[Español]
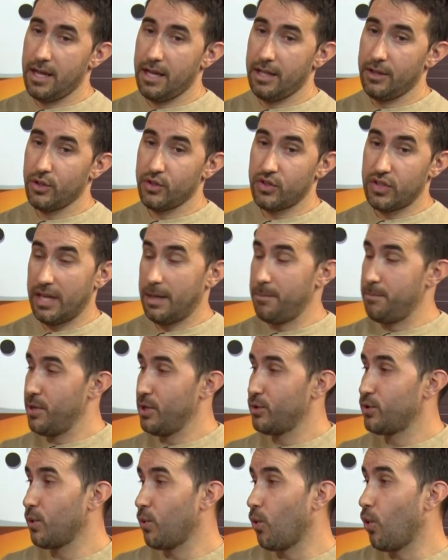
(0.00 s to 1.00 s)
Entonces
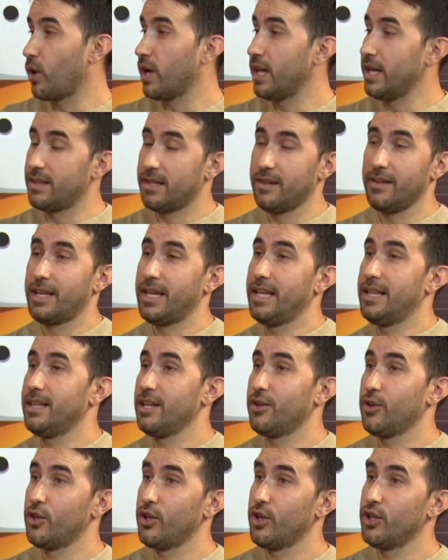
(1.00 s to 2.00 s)
empiezo a buscar a través de
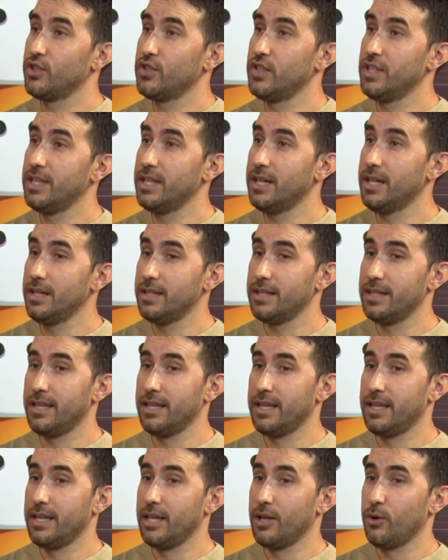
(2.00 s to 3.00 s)
gente conocida
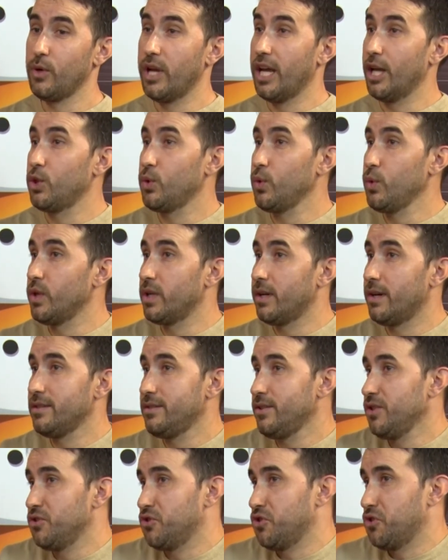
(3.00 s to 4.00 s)
eh, una estudio de grabación.